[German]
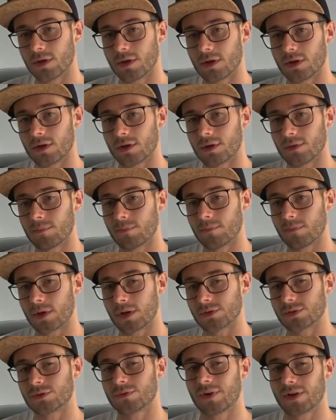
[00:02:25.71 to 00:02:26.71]
ähm,
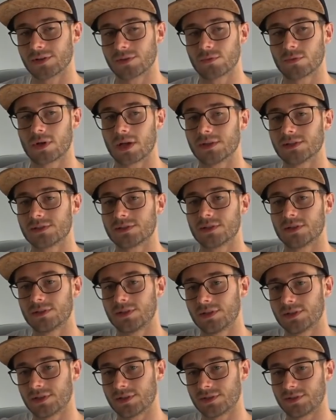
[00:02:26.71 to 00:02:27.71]
also quasi du kannst, die,
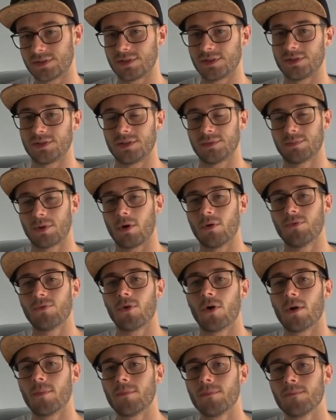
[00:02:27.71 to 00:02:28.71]
die, die
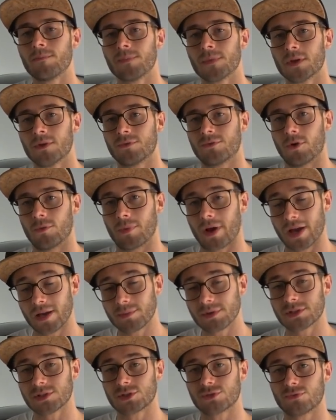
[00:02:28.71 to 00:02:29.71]
Bauform vom
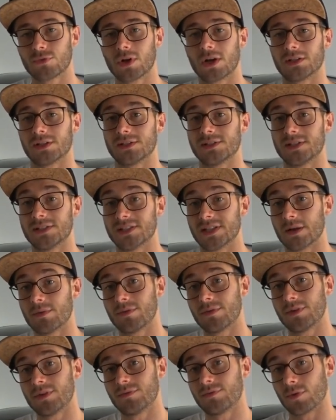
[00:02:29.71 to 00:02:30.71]
Einmassenschwungrad ist
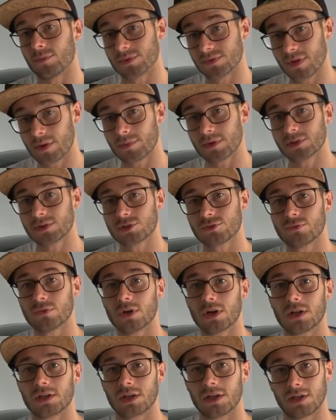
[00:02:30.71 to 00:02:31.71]
dieselbe wie vom
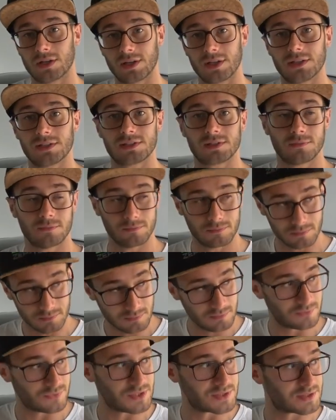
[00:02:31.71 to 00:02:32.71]
Zweimassenschwungrad, allerdings,
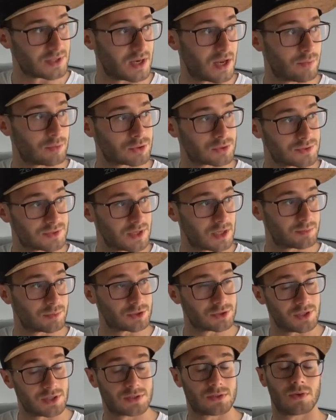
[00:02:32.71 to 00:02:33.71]
wie es der Name schon sagt,
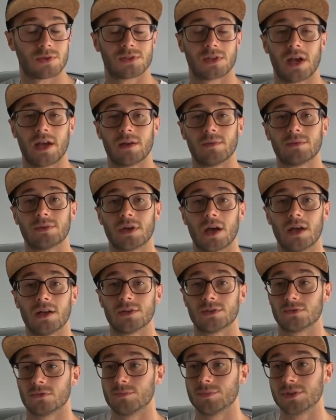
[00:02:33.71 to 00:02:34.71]
besteht es nur aus einem Teil,
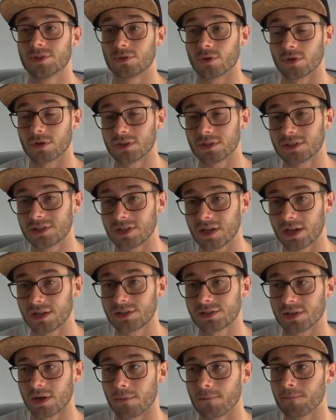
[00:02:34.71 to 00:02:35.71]
ist somit deutlich
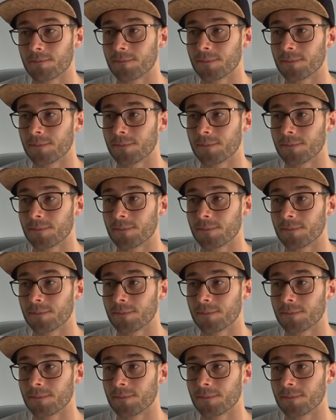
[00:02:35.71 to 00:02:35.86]
leichter.